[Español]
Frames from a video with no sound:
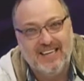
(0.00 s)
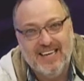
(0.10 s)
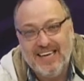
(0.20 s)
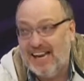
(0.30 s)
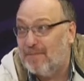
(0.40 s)

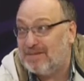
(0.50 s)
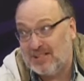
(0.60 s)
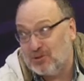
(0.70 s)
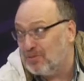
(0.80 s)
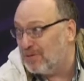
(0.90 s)
y la pasas
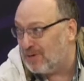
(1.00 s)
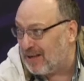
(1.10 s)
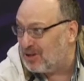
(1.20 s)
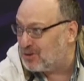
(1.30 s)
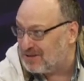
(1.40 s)
súper porque de
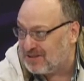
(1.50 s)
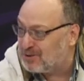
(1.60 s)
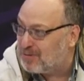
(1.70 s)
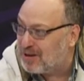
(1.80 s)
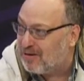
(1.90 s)
hecho va a ser
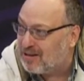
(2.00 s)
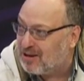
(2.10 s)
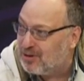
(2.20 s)
súper divertido.